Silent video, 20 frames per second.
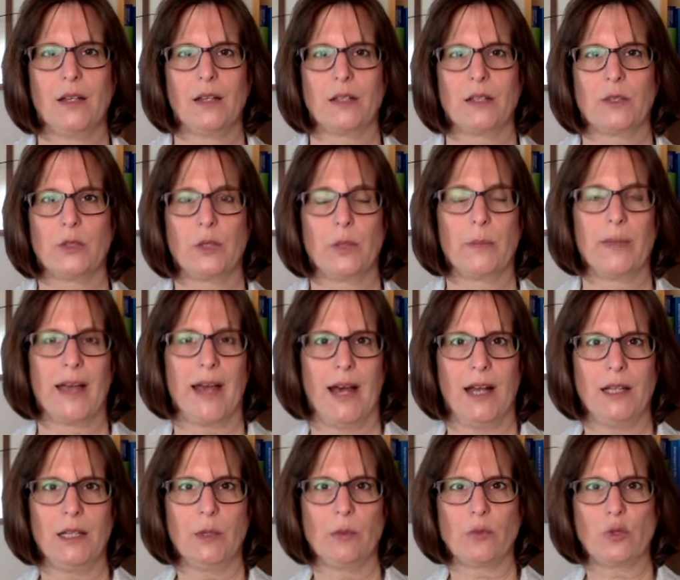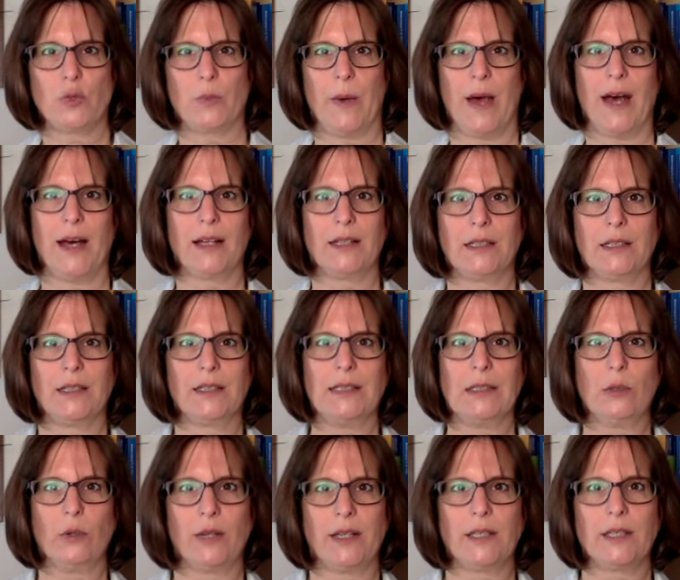Zu dem kaliumsparenden
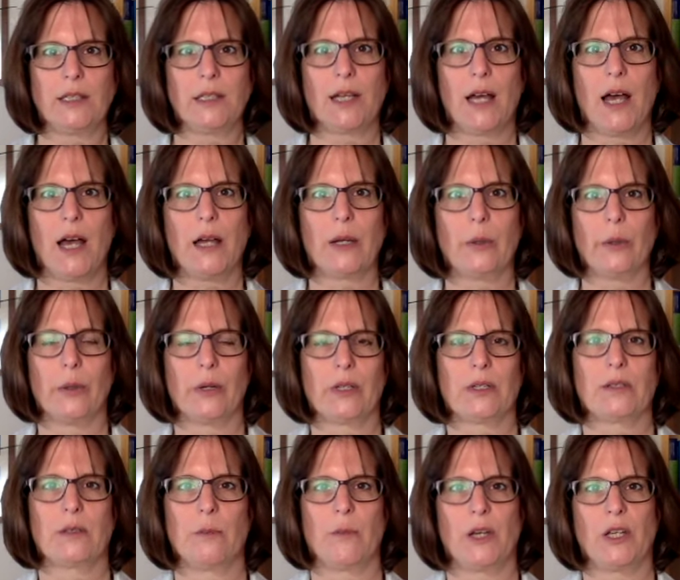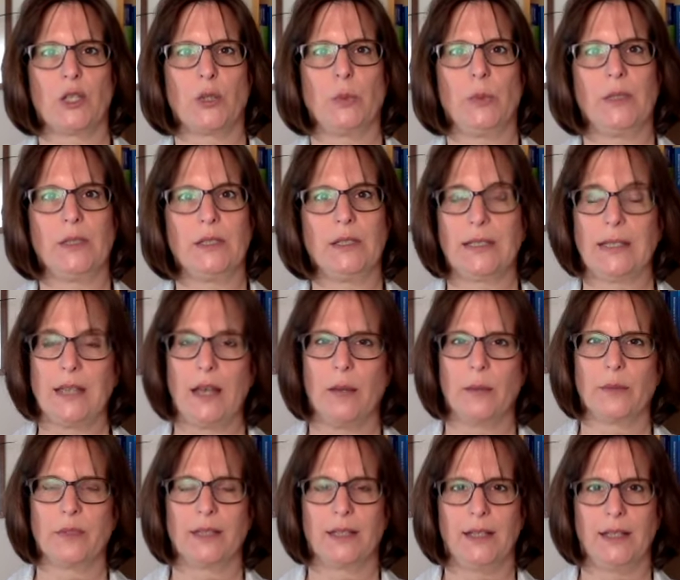Diuretika gehört zum Beispiel
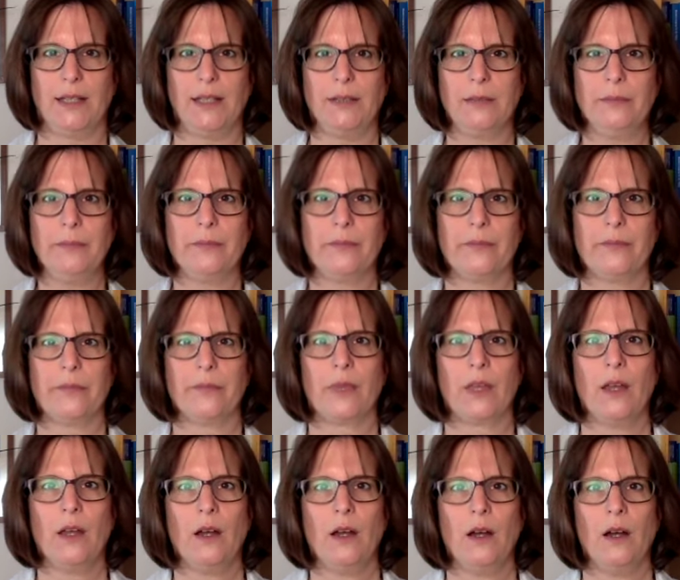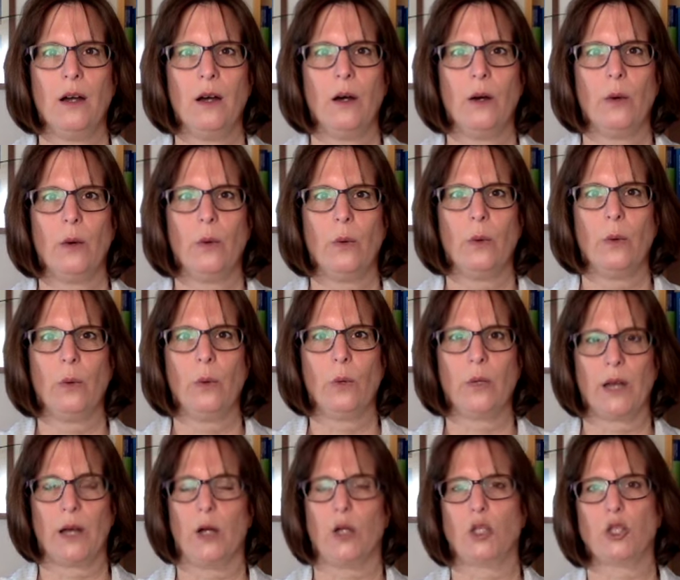Triamterin
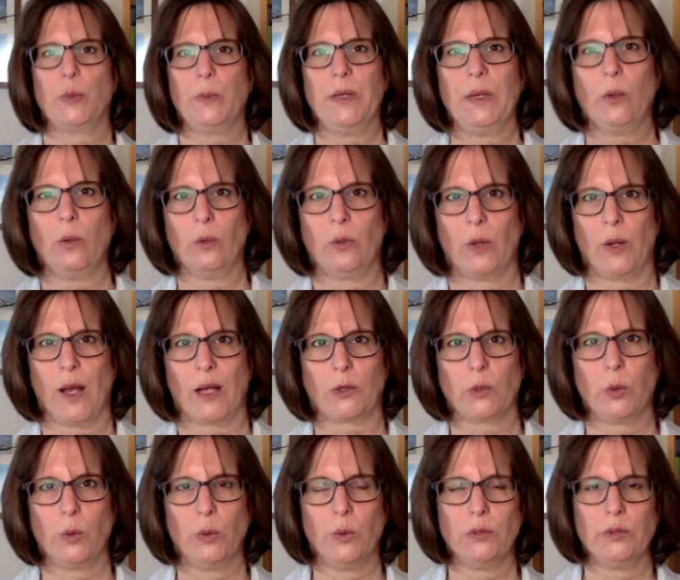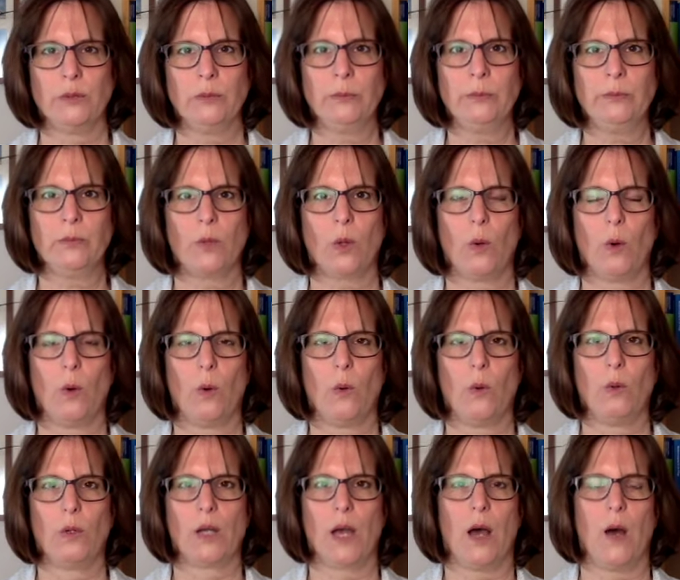oder auch Spironolacton
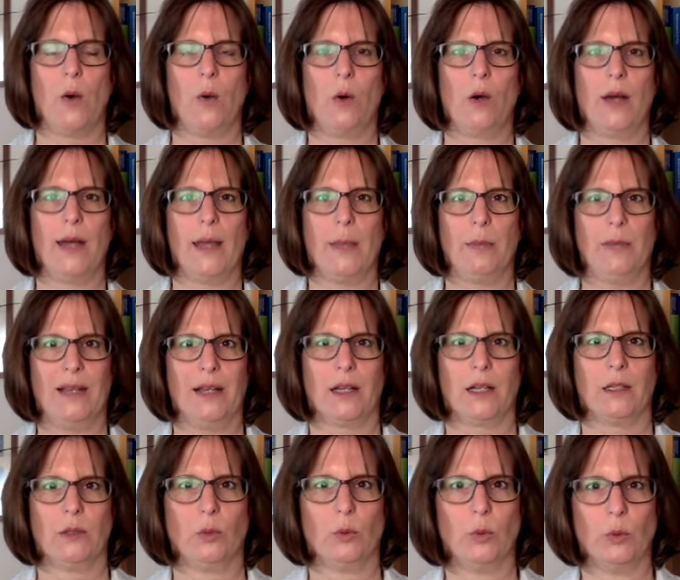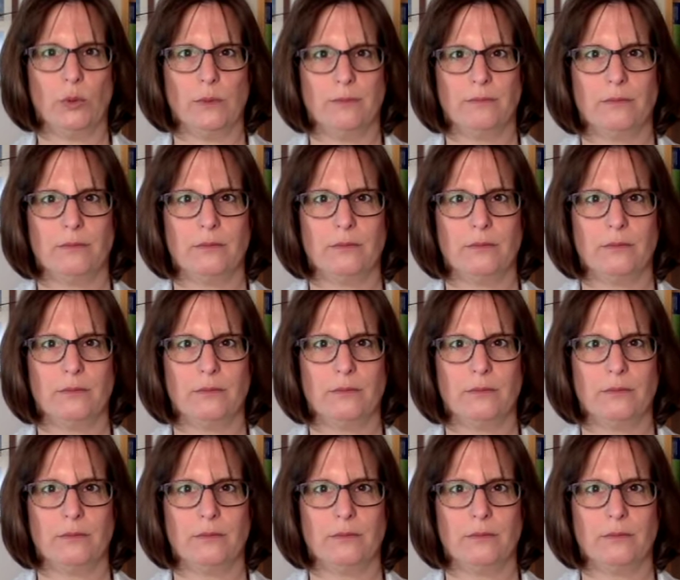oder auch Eplerenon.